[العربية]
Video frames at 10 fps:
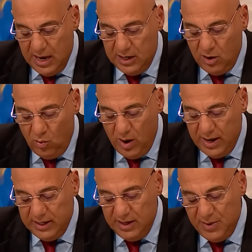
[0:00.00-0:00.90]
اللي
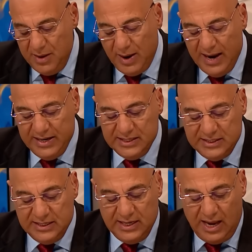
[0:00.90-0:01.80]
هو الامام علي
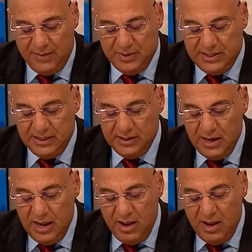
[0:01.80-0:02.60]
زيد العابدين